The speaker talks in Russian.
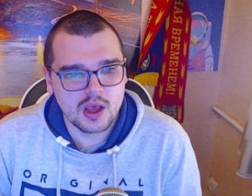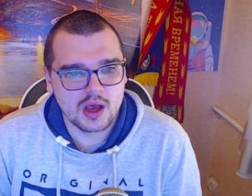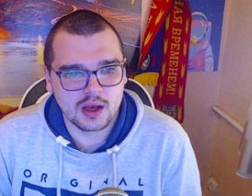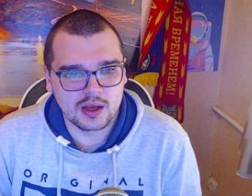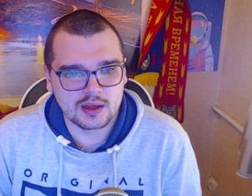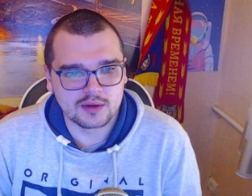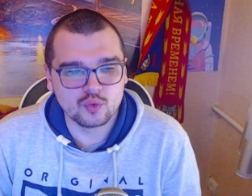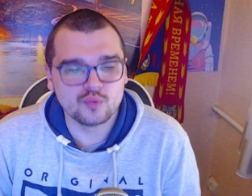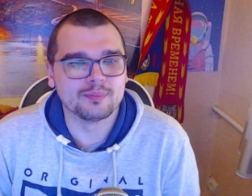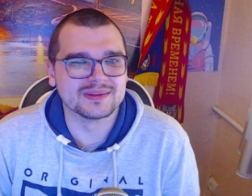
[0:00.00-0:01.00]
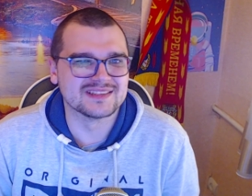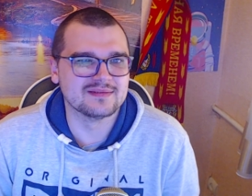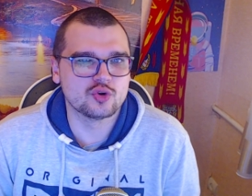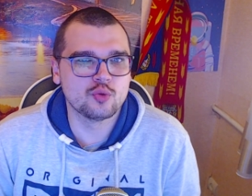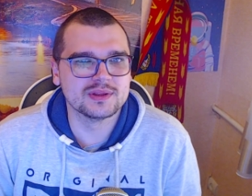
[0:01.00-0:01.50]
а, ну, по
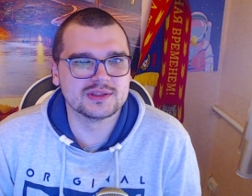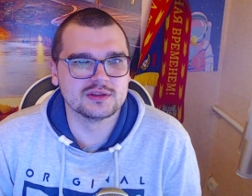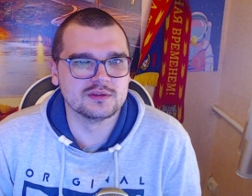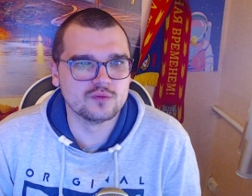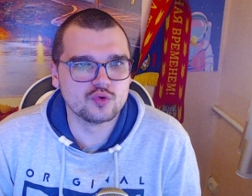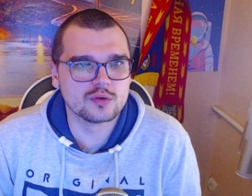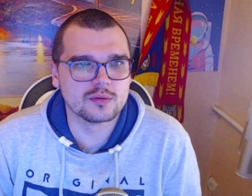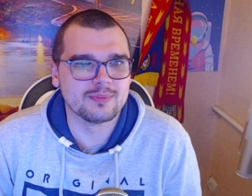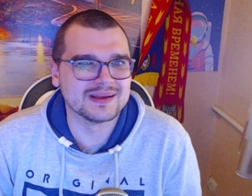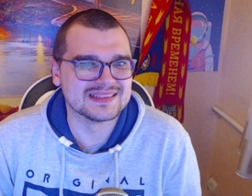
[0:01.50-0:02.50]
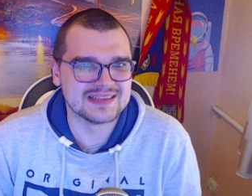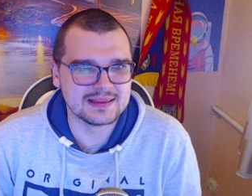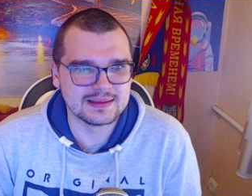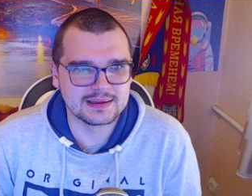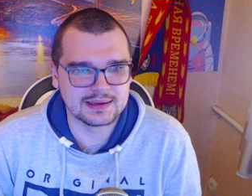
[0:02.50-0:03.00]
совокупности двух
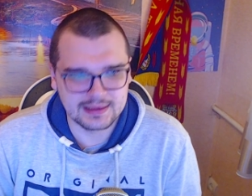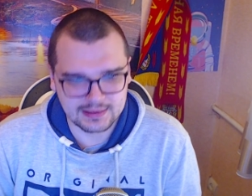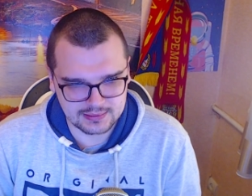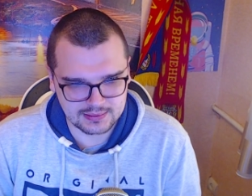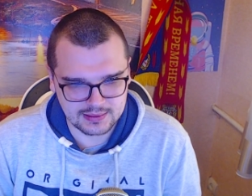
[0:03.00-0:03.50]
последних лет.